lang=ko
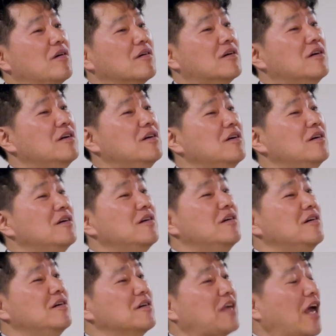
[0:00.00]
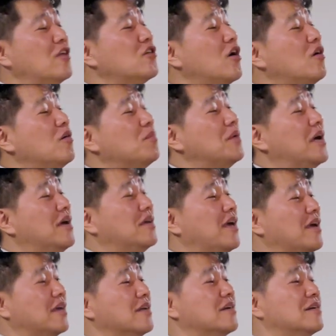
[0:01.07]
그 개념의
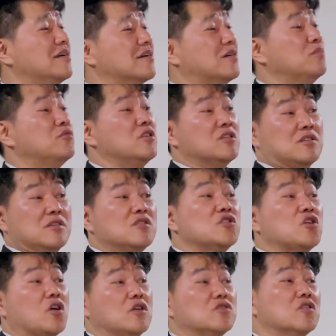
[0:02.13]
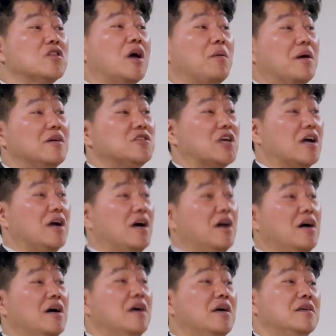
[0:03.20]
얘기를 그분이 들은 적이 있었나 봐요.
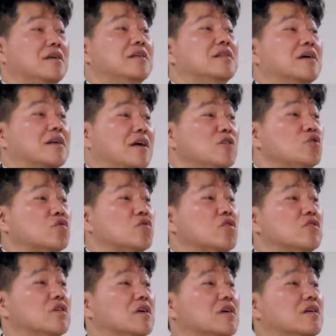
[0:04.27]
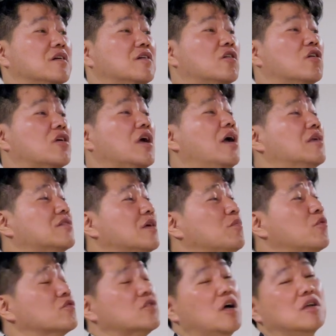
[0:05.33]
제가 옛날에 해줬던 얘기를 그렇게 할 때
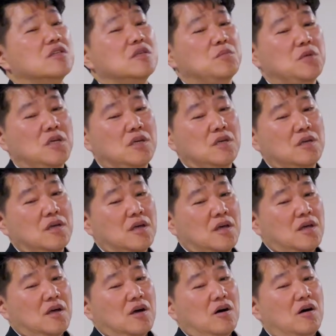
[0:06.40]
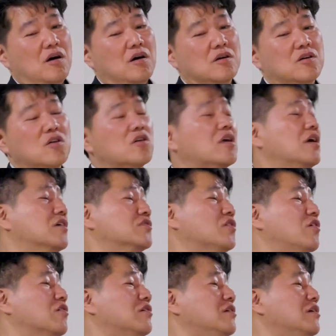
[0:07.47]
목사님이 어, 그렇게
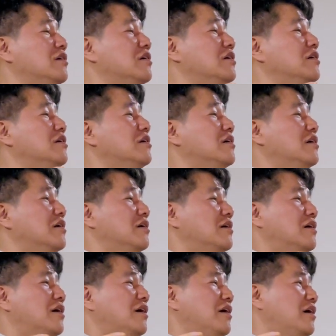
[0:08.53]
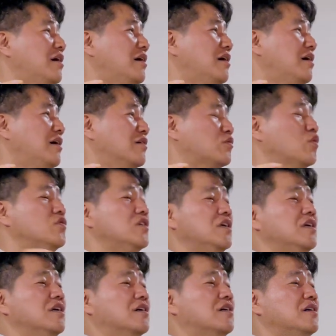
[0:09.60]
해서 그 어,
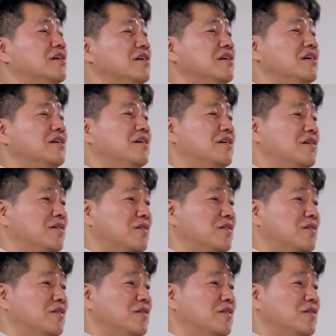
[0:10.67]
돈이 그